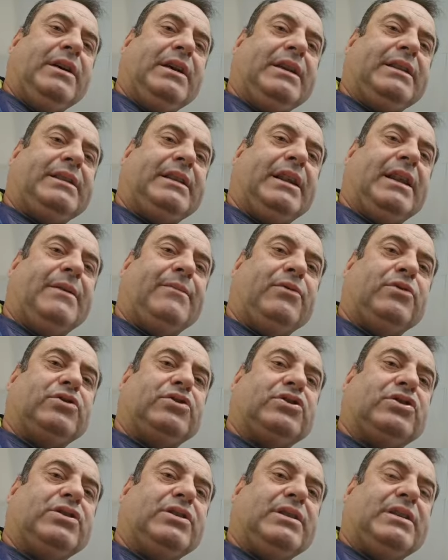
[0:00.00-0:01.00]

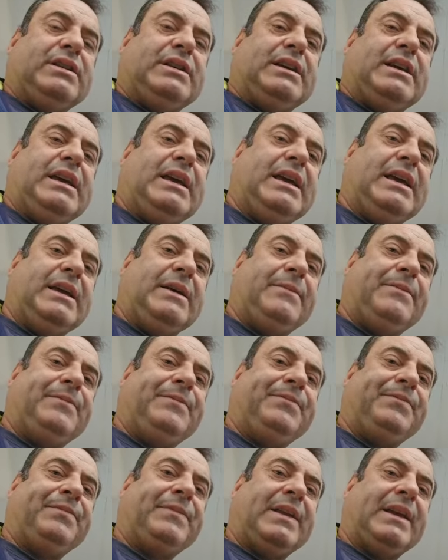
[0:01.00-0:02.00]
tenemos eh,
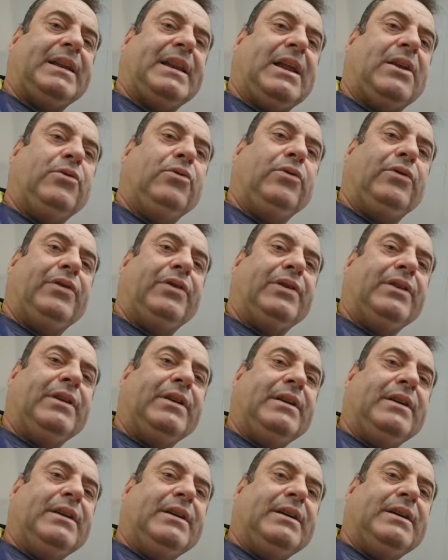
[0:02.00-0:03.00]
la luz,
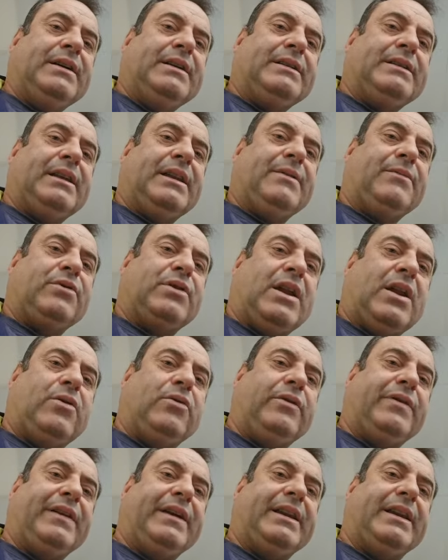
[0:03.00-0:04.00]
tenemos la
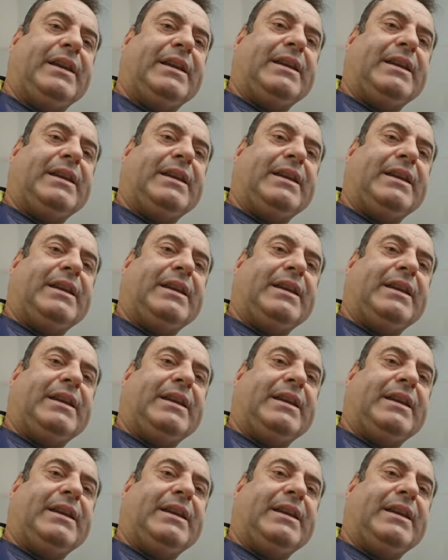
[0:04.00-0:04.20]
luz en,